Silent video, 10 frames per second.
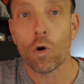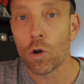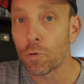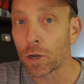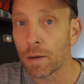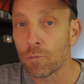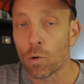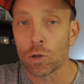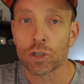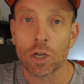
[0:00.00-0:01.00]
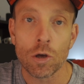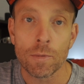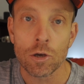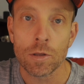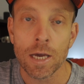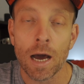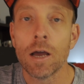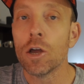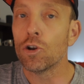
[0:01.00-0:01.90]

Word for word: hoy por ejemplo, cuando he salido a mediodía,